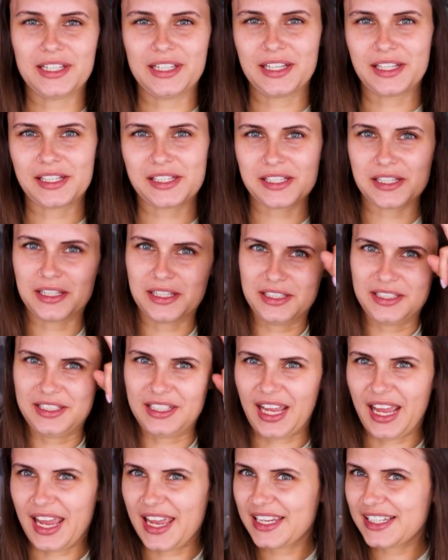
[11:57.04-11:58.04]
gelingt
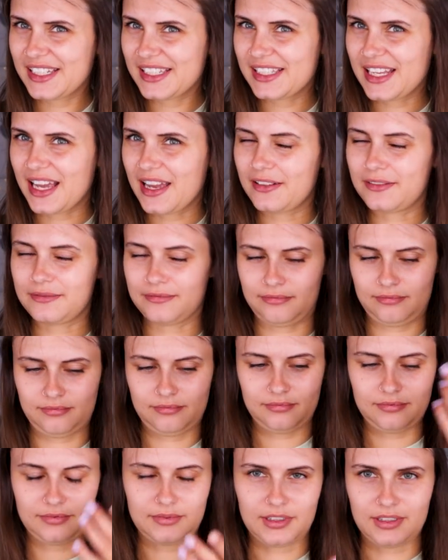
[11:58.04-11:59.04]
die rechte Seite,
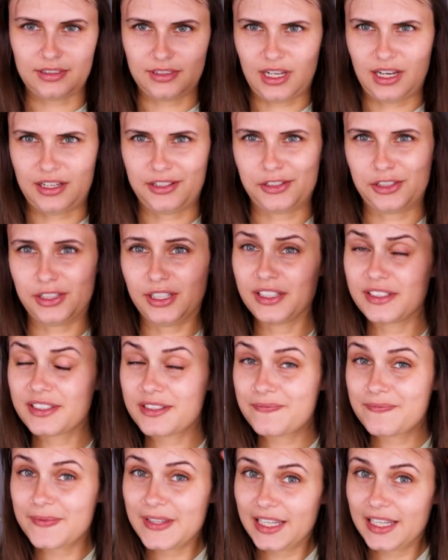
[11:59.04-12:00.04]
meine ist links,